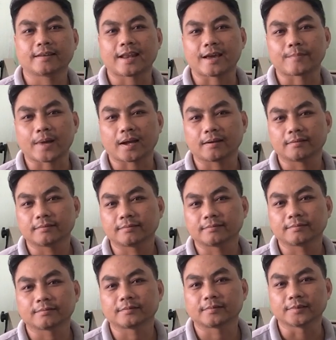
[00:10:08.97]
làm ăn
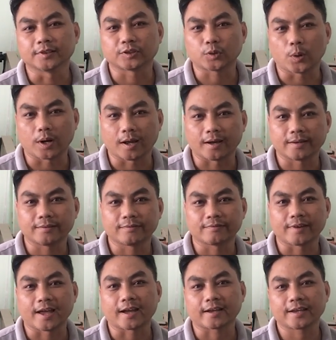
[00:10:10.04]
được thuận lợi
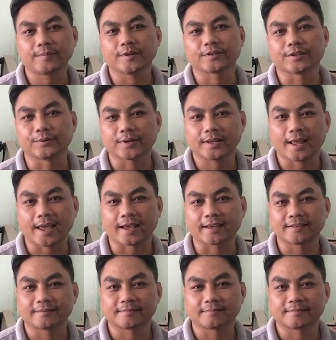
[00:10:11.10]
và kiếm được nhiều khách hàng.